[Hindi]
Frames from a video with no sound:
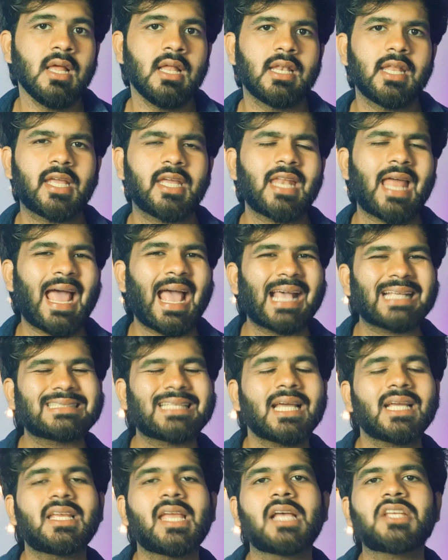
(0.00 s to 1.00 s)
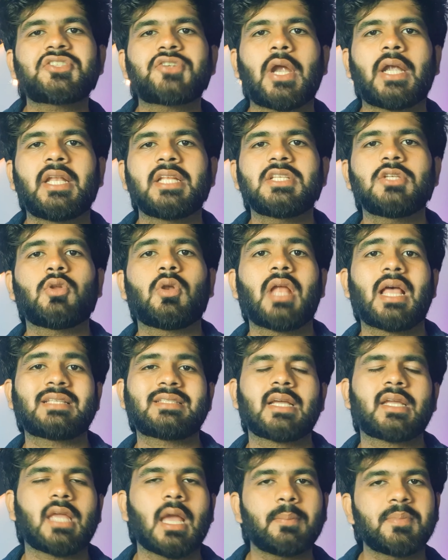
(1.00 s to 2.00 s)
लेकिन ऐसा क्या स्ट्रेटेजी और
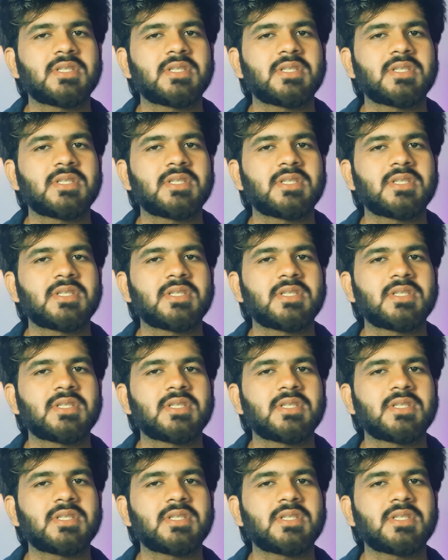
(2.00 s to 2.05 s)
ऐसा क्या